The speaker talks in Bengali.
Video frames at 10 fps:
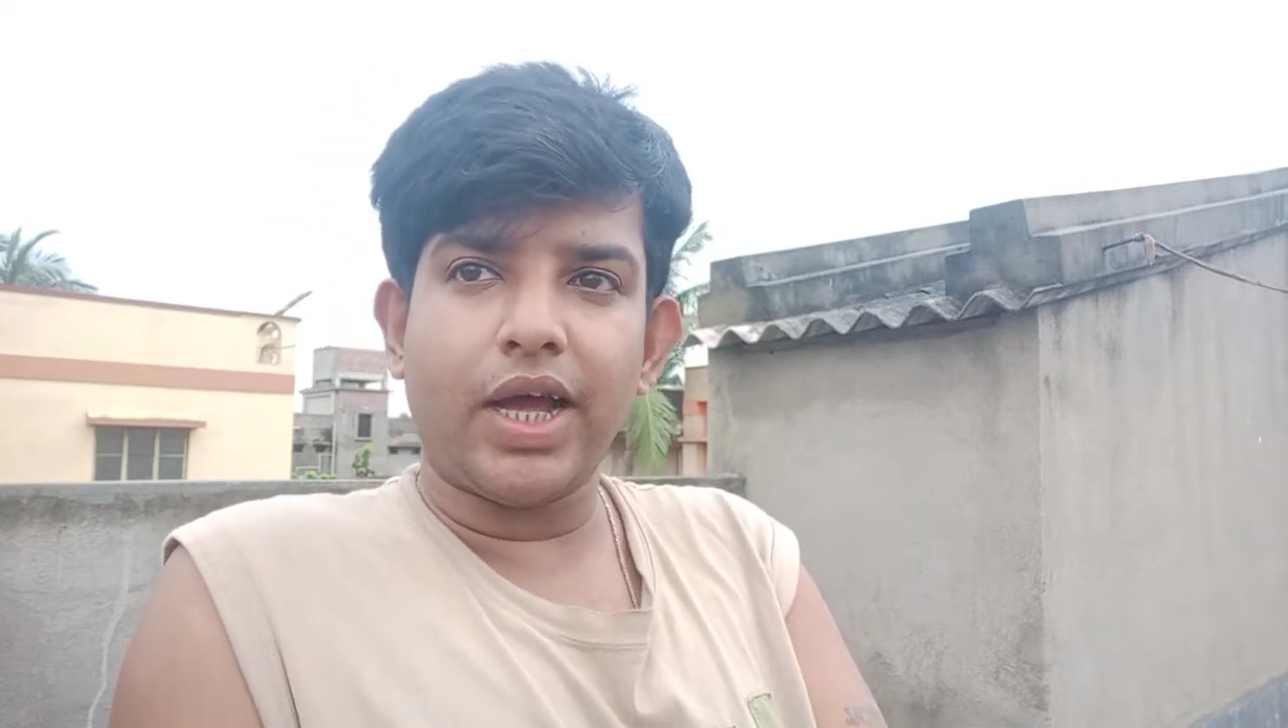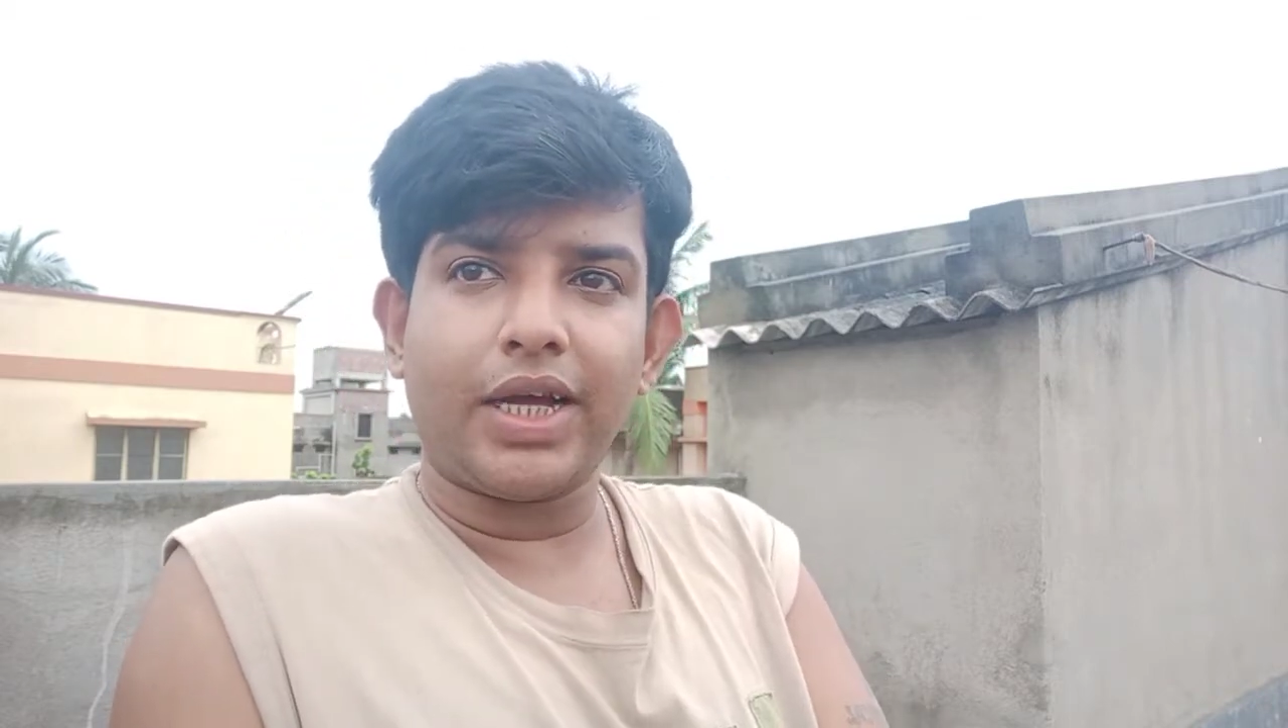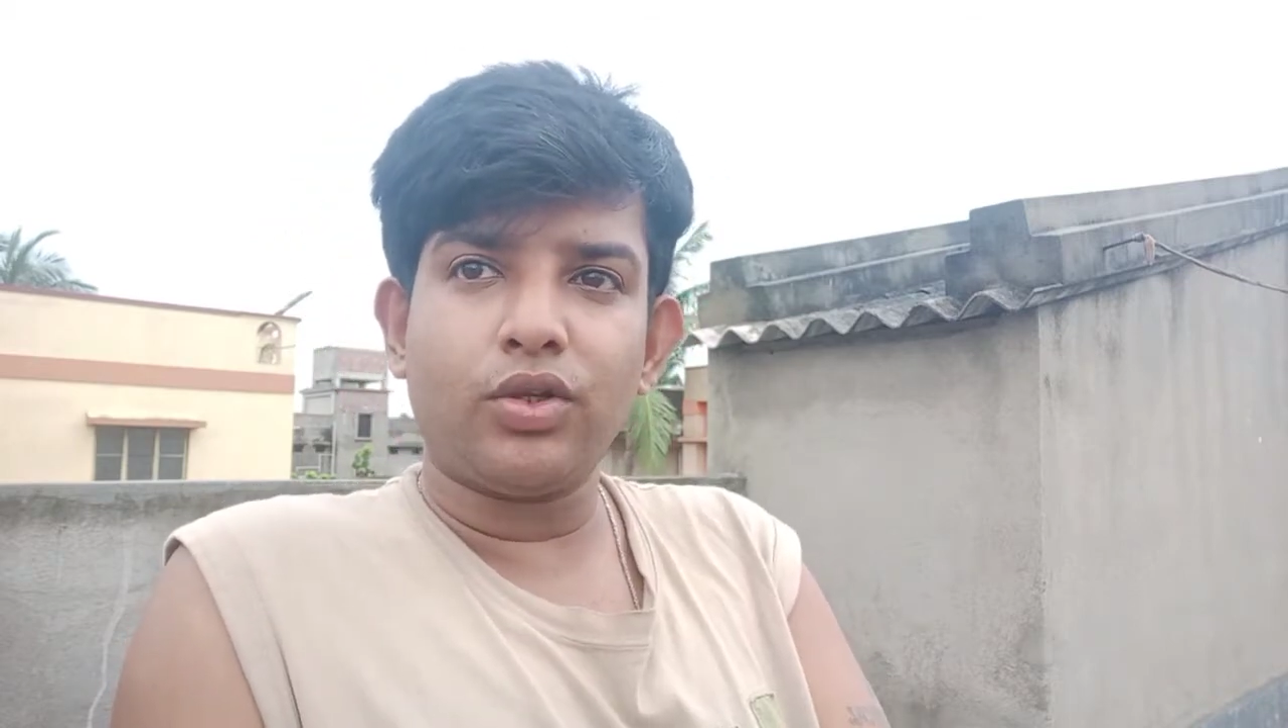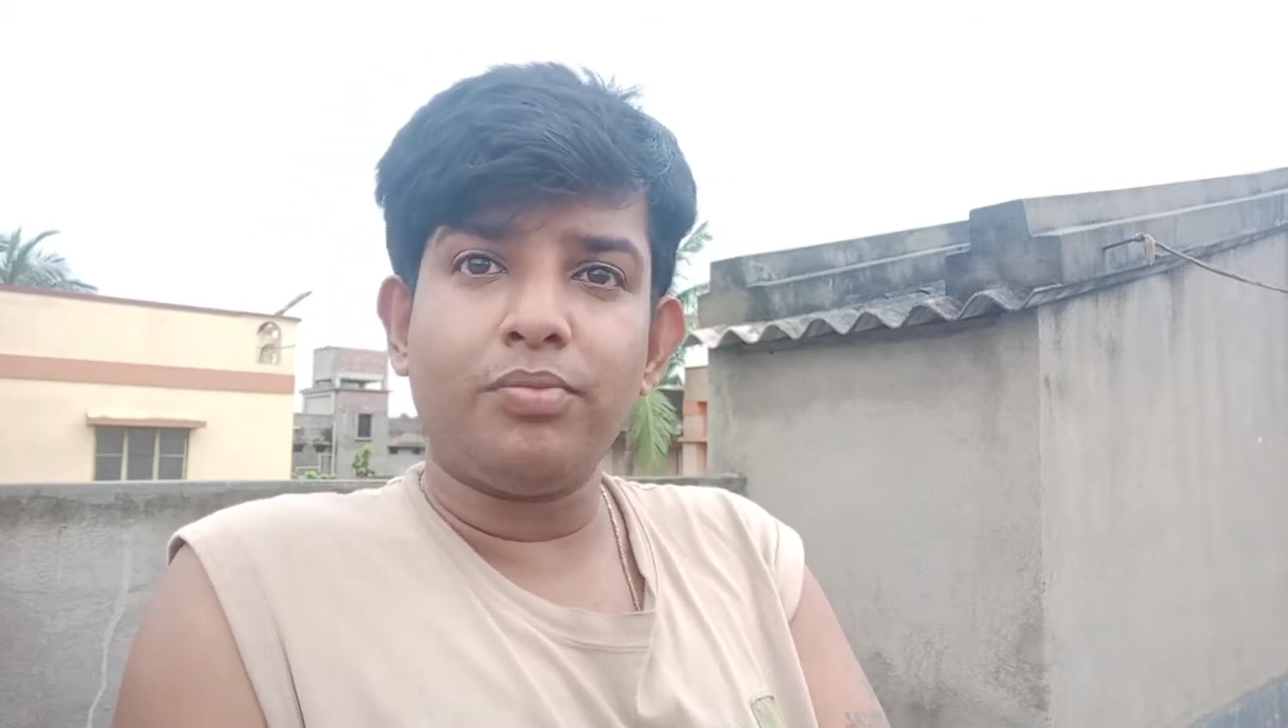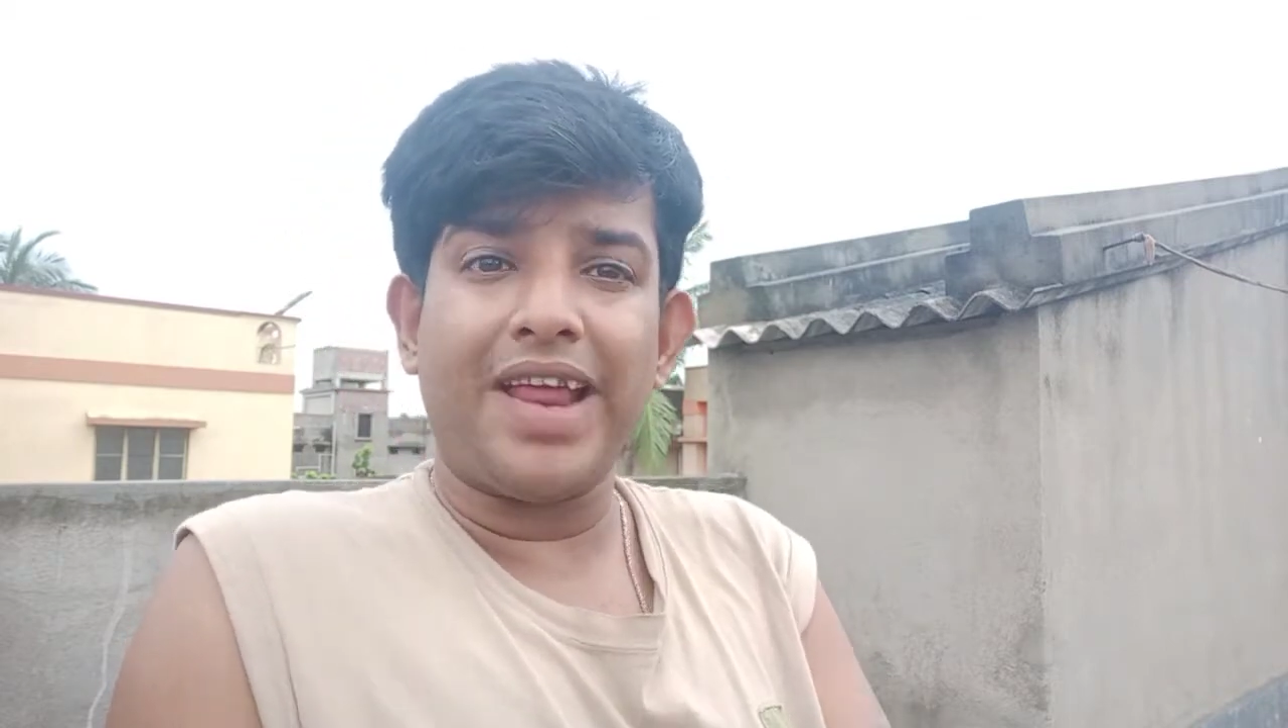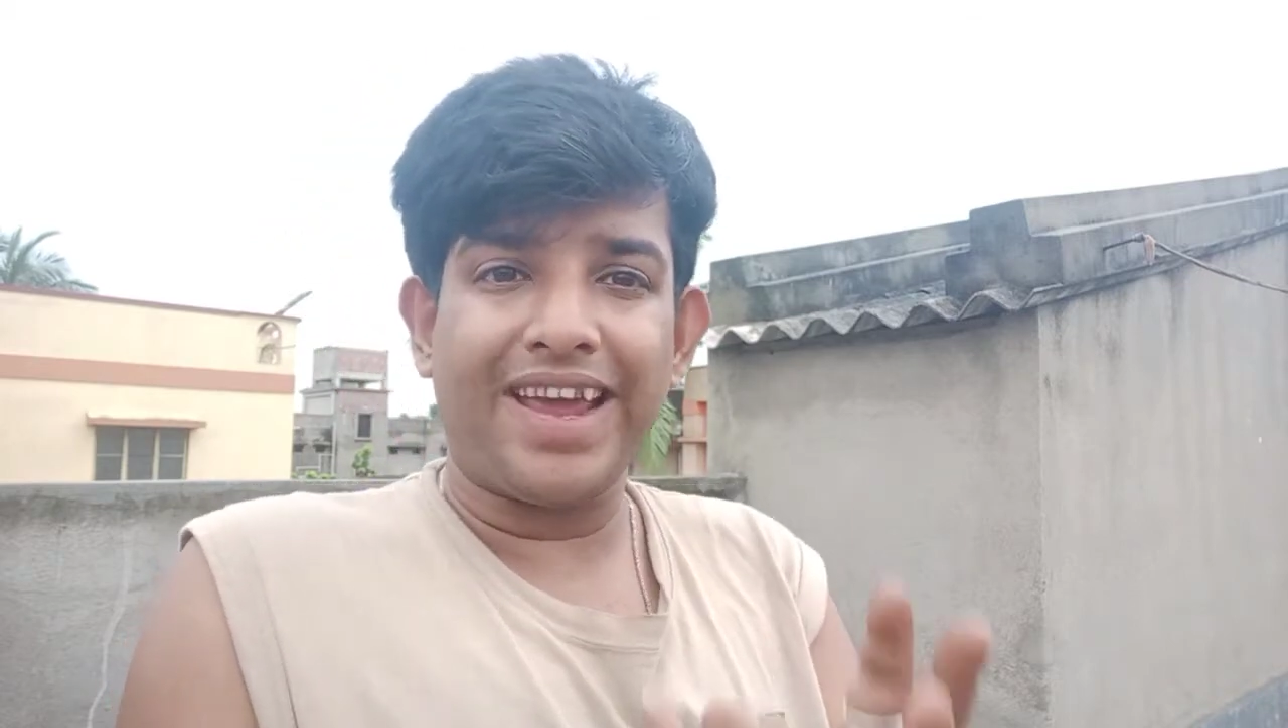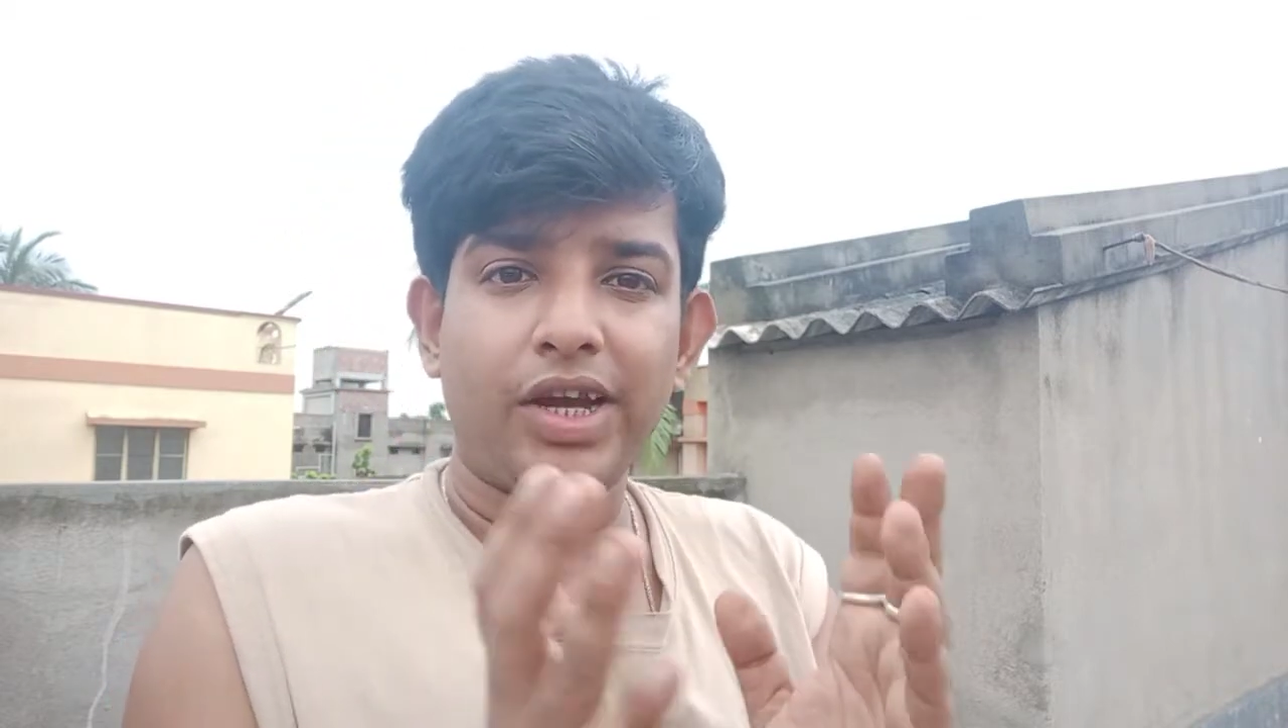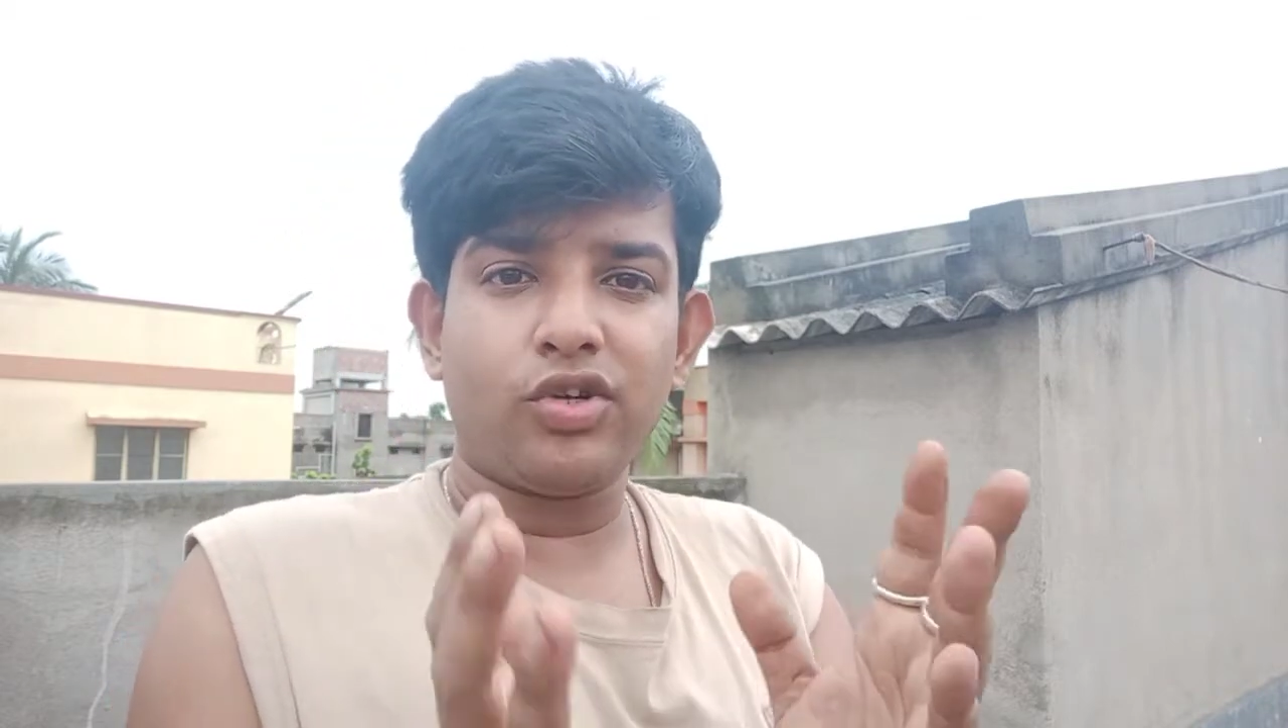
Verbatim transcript: একদম ন্যাকের